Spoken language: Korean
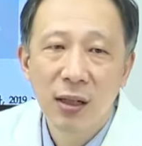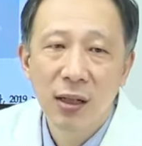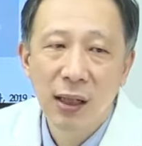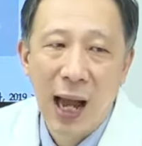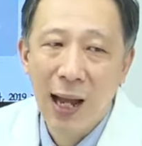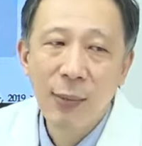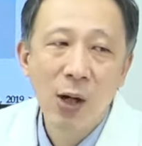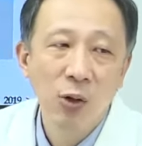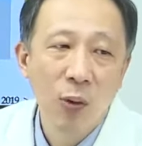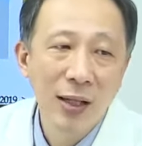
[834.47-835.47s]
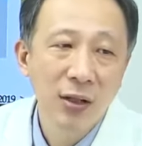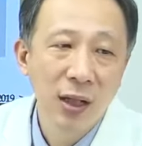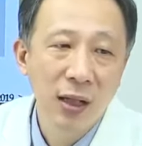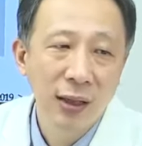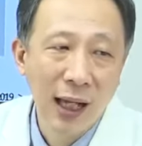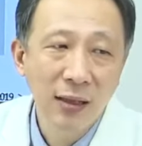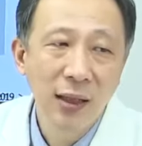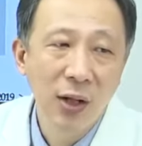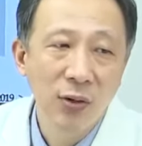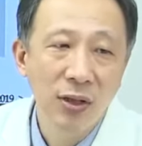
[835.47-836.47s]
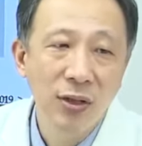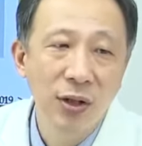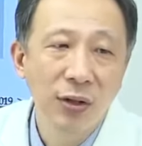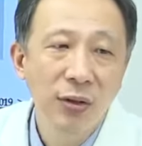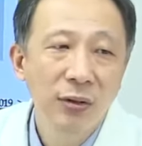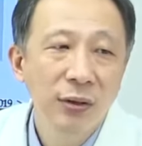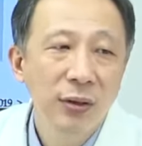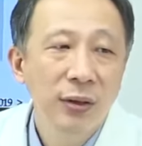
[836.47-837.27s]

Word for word: 그러니까 암하고는 완전히 다른 내용이죠.